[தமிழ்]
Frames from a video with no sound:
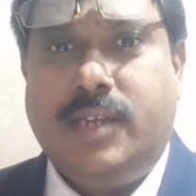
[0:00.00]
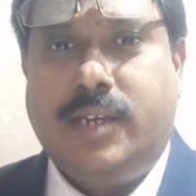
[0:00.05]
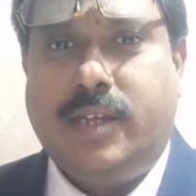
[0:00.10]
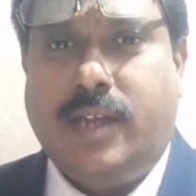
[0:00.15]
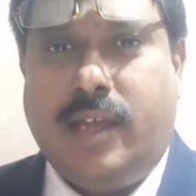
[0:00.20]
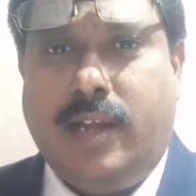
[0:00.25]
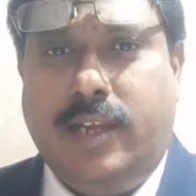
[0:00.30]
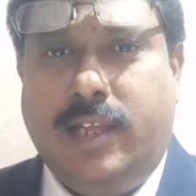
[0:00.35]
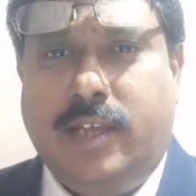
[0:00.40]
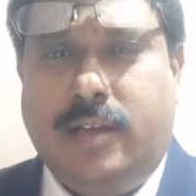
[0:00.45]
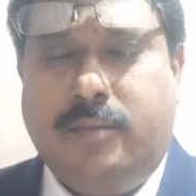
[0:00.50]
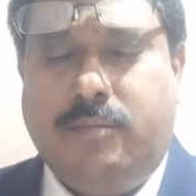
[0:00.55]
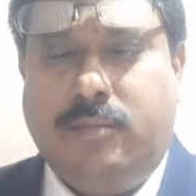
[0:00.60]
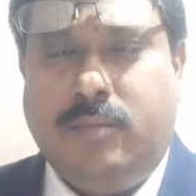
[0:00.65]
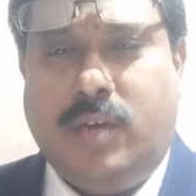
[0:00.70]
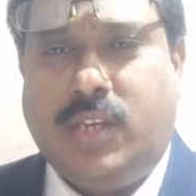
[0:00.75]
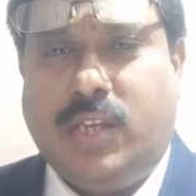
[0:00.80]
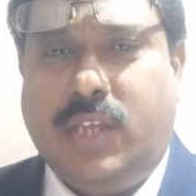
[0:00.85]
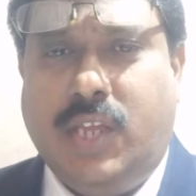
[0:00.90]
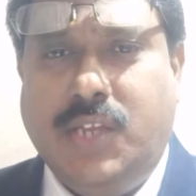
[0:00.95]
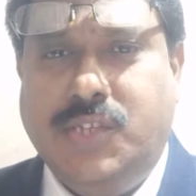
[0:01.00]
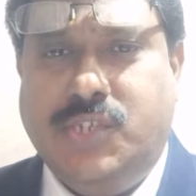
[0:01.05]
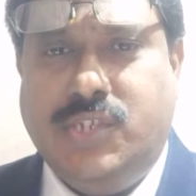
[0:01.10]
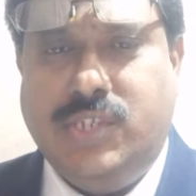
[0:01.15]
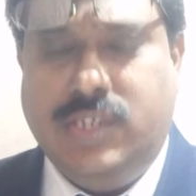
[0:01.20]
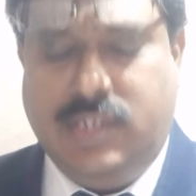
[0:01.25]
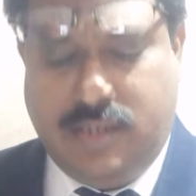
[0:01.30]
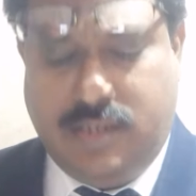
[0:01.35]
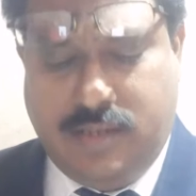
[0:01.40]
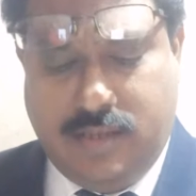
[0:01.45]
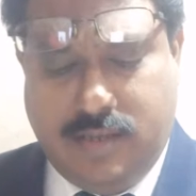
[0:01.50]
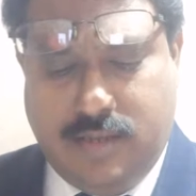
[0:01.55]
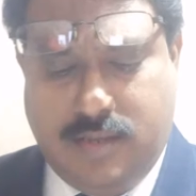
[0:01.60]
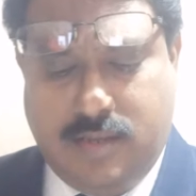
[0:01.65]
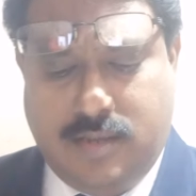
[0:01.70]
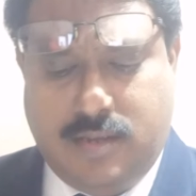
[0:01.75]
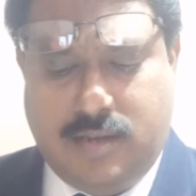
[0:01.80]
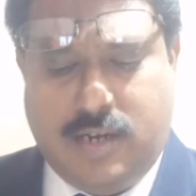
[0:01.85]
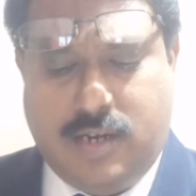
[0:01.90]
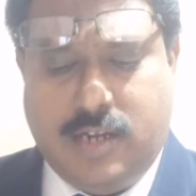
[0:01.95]
இருக்கார் இல்லையா மார்க்கேஜி
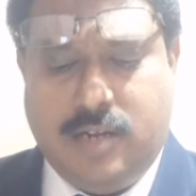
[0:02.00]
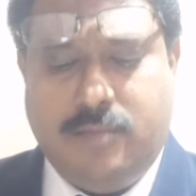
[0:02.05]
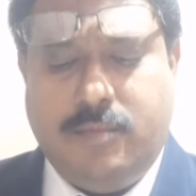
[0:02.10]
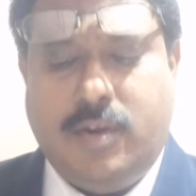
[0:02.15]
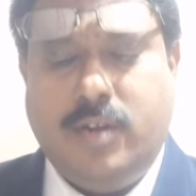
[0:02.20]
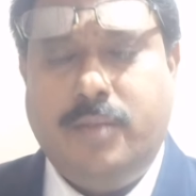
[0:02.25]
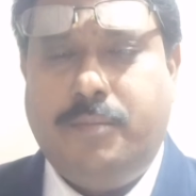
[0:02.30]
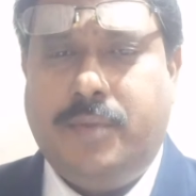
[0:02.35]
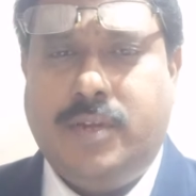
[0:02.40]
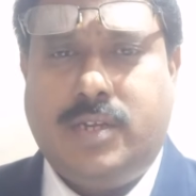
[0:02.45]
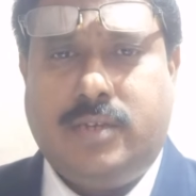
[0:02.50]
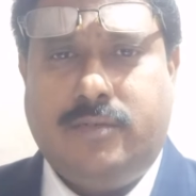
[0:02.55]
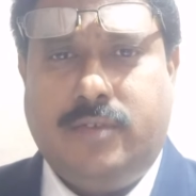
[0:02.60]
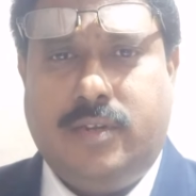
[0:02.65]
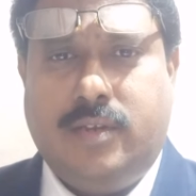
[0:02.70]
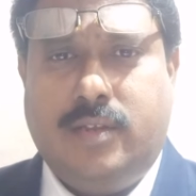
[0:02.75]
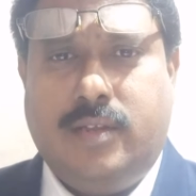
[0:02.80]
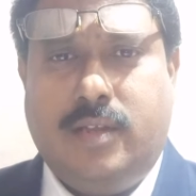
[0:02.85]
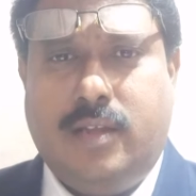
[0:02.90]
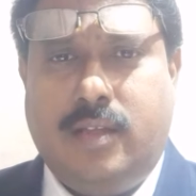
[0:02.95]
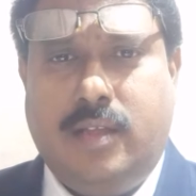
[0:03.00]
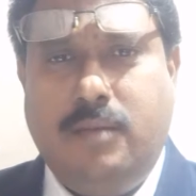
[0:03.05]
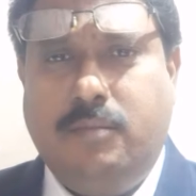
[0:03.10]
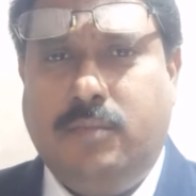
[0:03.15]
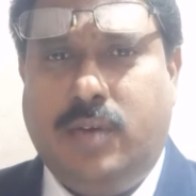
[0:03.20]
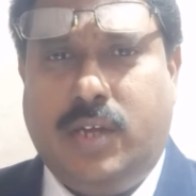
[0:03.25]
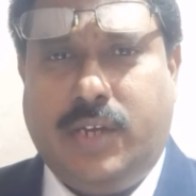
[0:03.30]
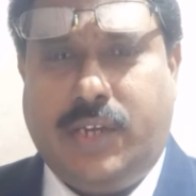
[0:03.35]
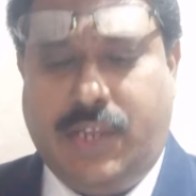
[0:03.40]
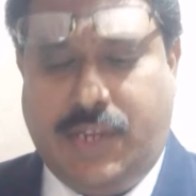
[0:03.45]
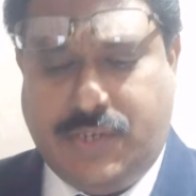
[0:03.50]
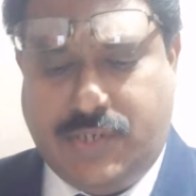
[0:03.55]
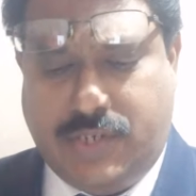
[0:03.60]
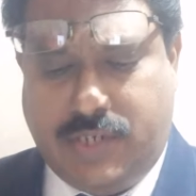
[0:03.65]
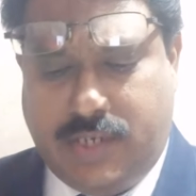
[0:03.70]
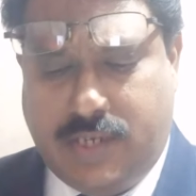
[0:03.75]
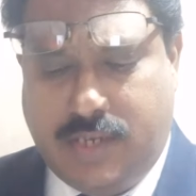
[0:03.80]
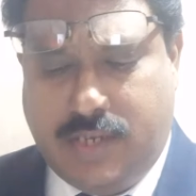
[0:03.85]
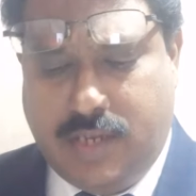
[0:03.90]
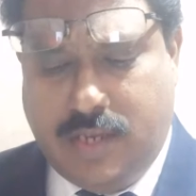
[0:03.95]
அடமானம் பெற்றவர்
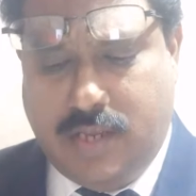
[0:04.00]
மார்க்கேஜி